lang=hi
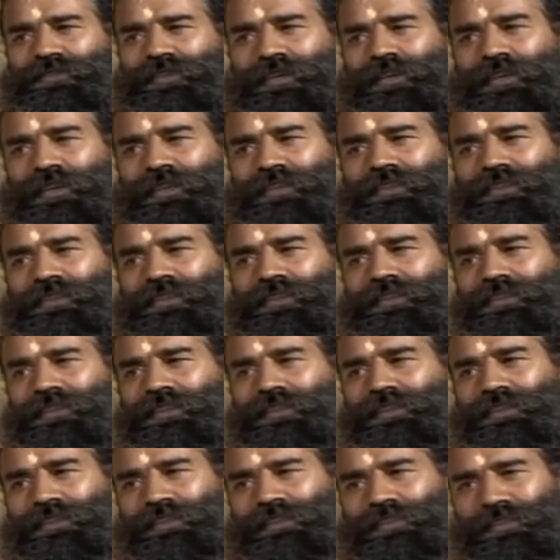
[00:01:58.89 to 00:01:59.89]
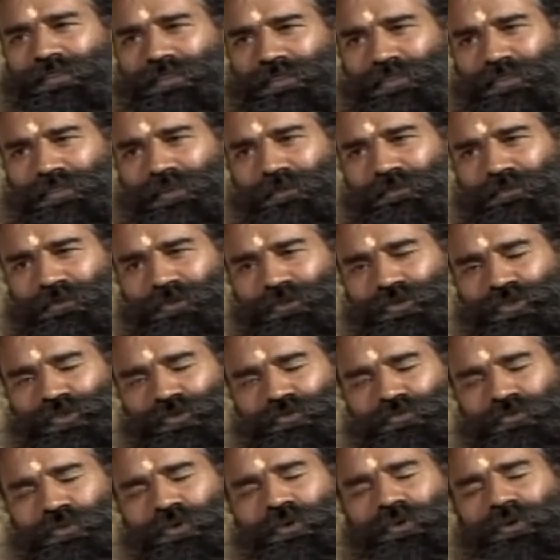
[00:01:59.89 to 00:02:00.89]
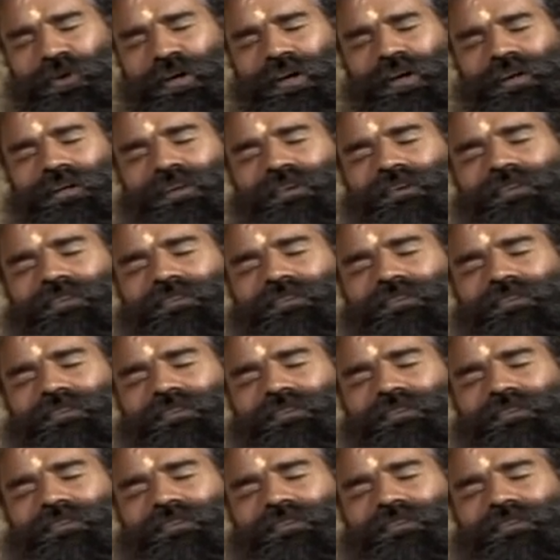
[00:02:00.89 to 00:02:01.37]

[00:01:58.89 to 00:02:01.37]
जगत ये सब कुछ पूर्ण है